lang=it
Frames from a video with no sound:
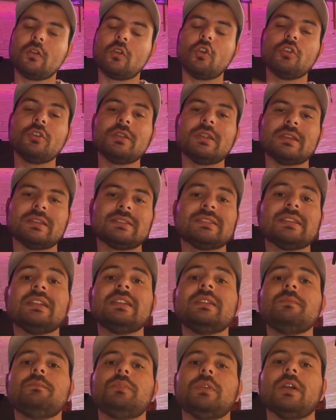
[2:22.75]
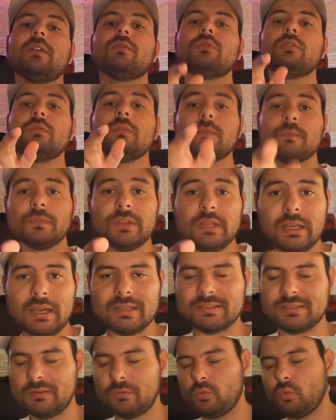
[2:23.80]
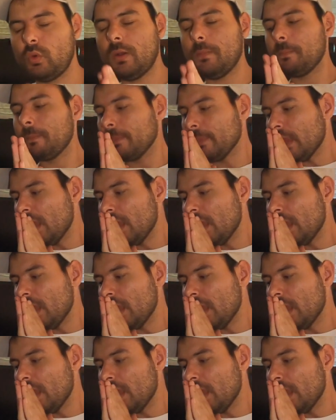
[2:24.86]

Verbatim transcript: connesse all'impianto di casa tua.